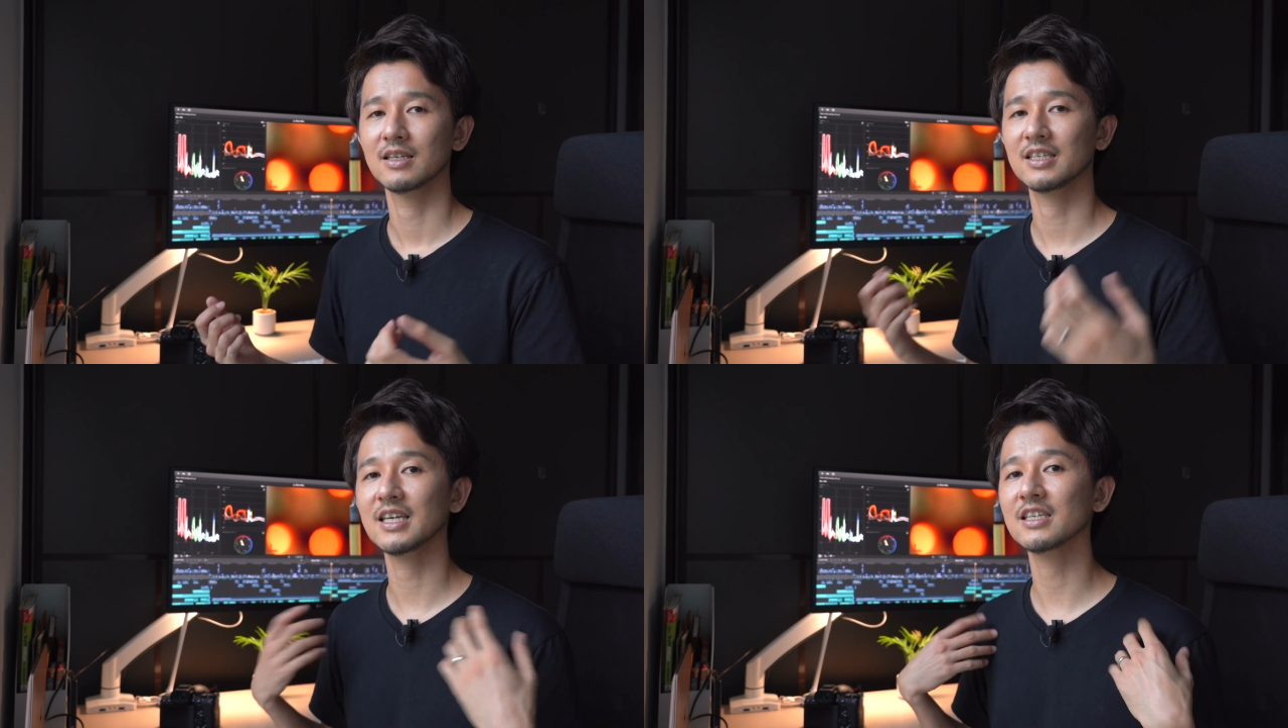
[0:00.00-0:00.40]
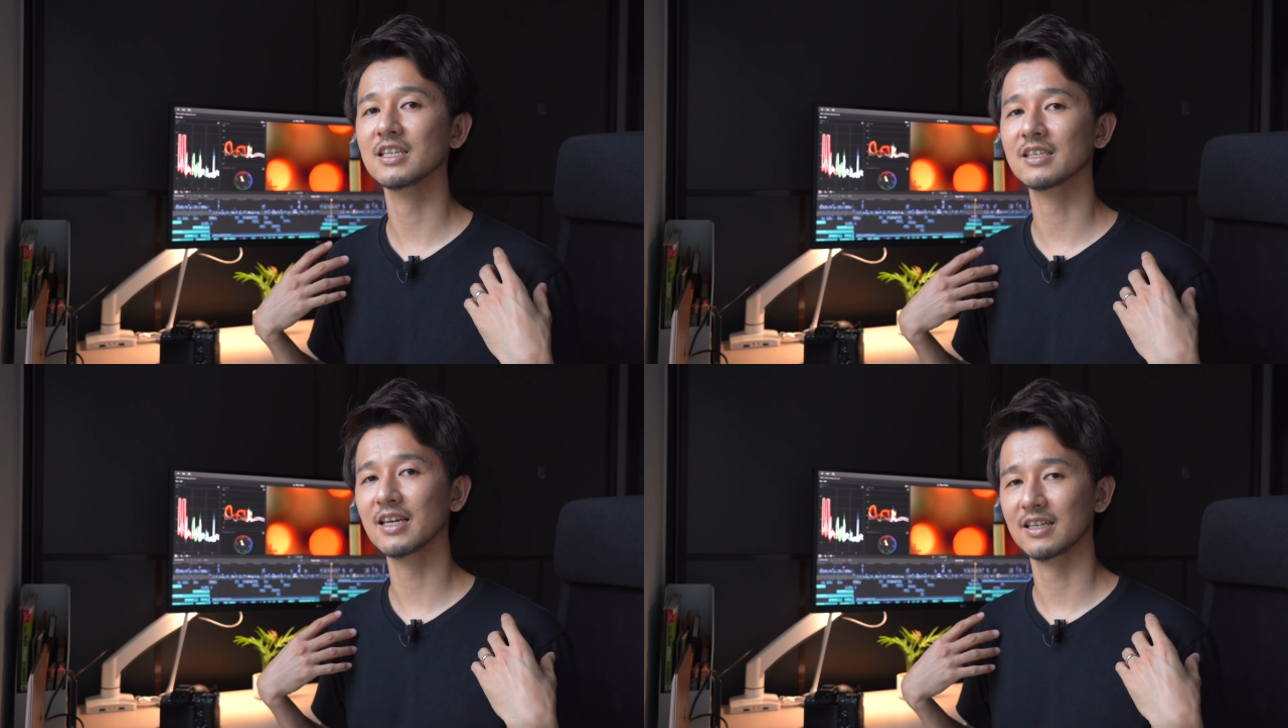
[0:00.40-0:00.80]
家に
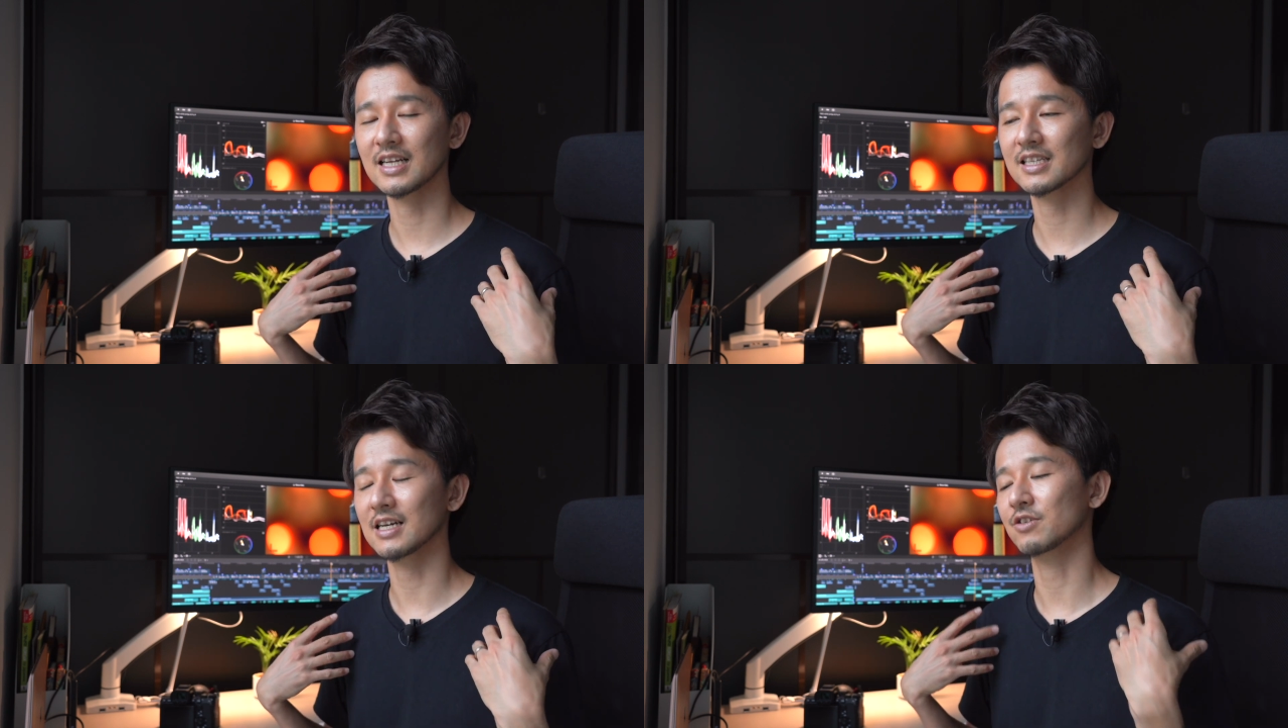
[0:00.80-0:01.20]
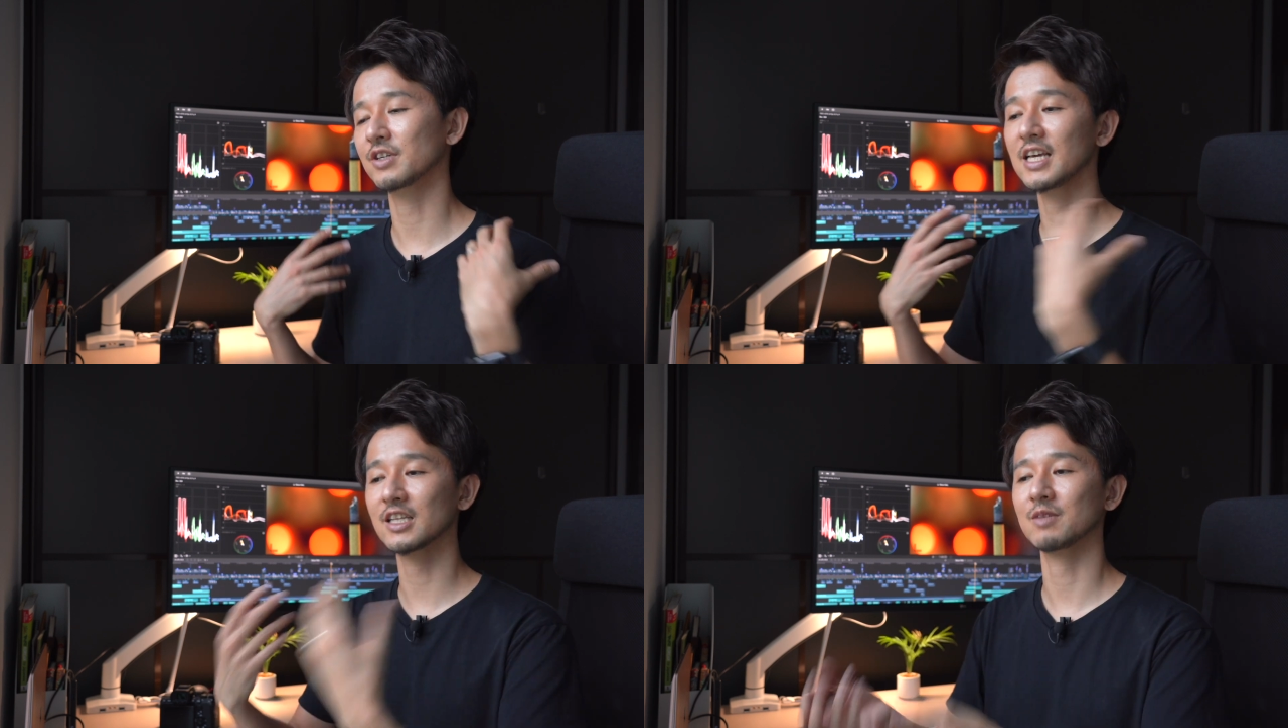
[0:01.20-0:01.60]
いて何か
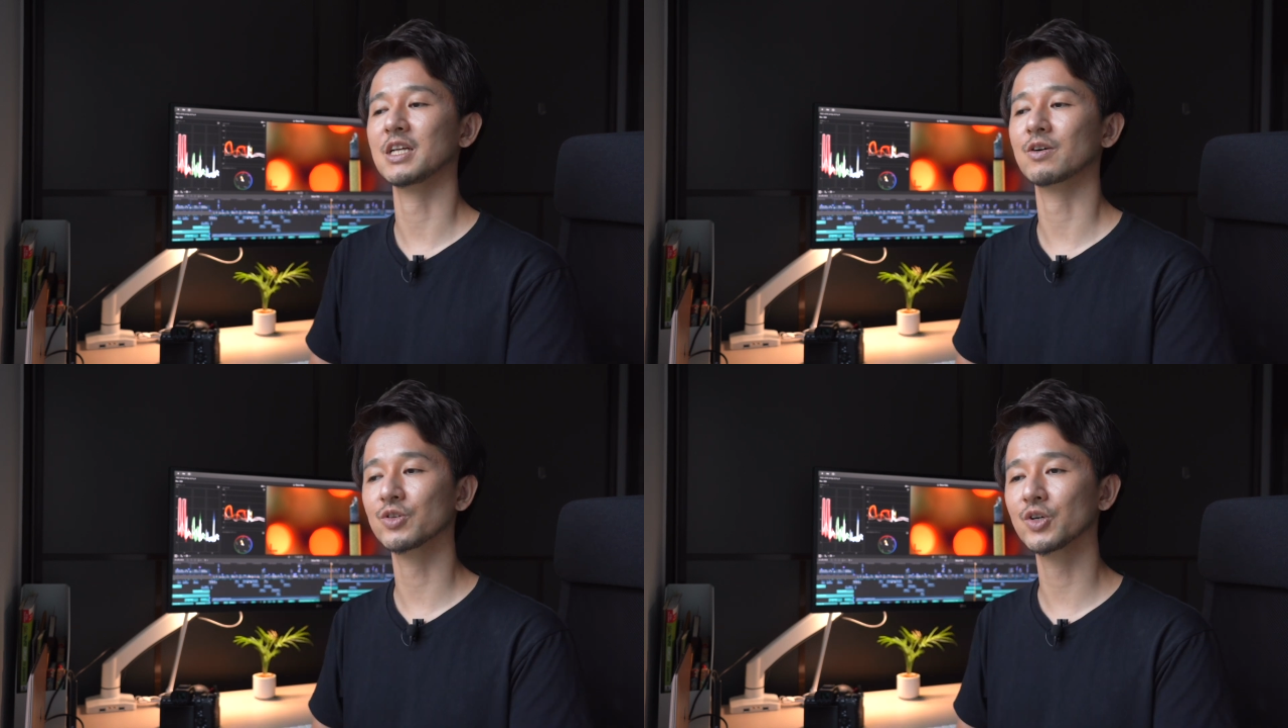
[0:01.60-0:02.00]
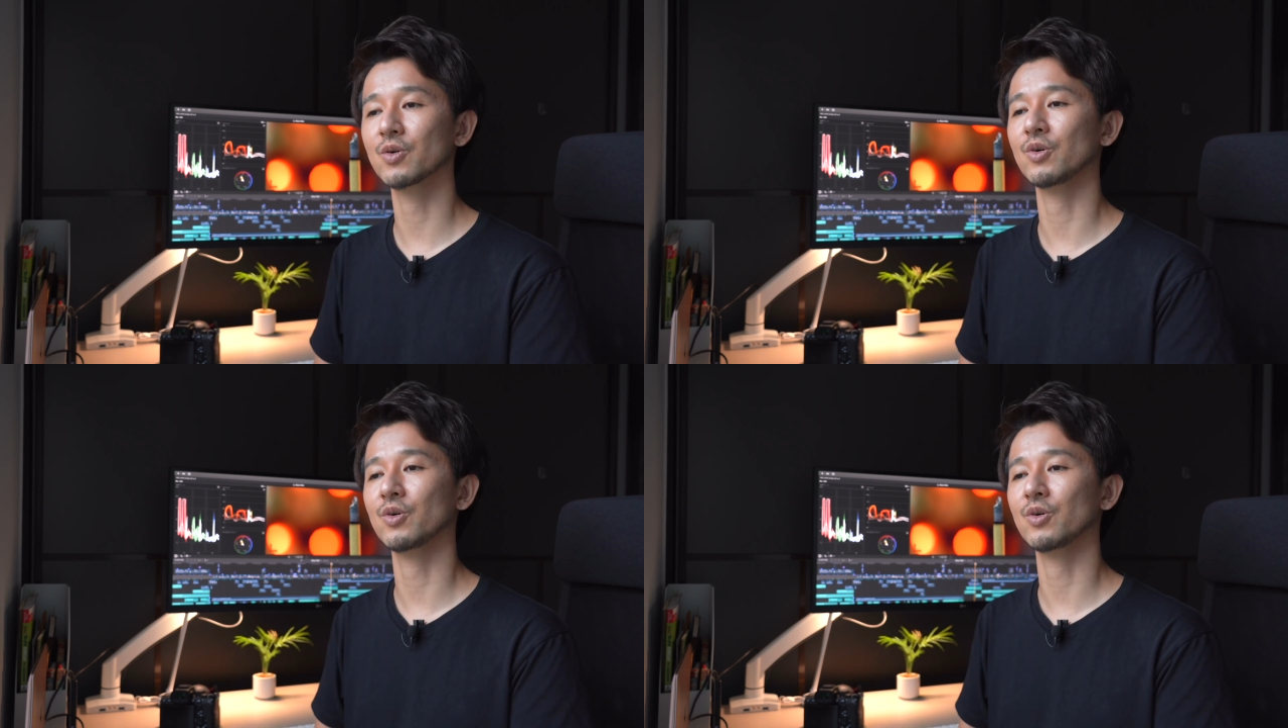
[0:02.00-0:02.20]
クリエイティブなことを